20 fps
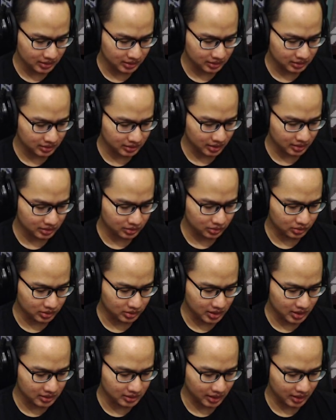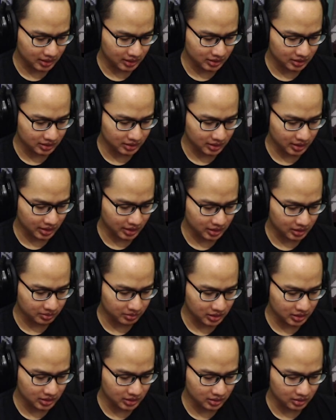The chance to dash elite
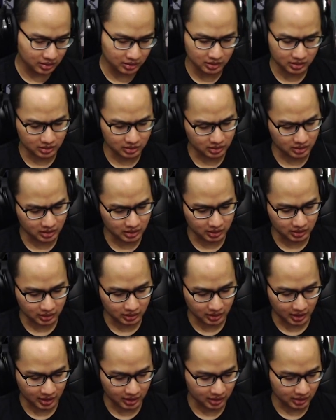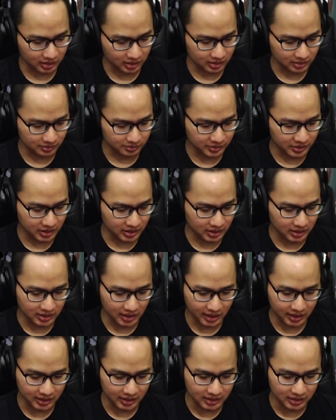enemy. Uh, kita pilih
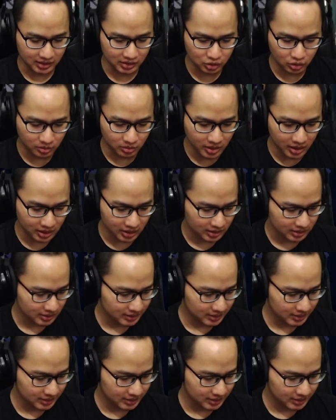yang ini coba.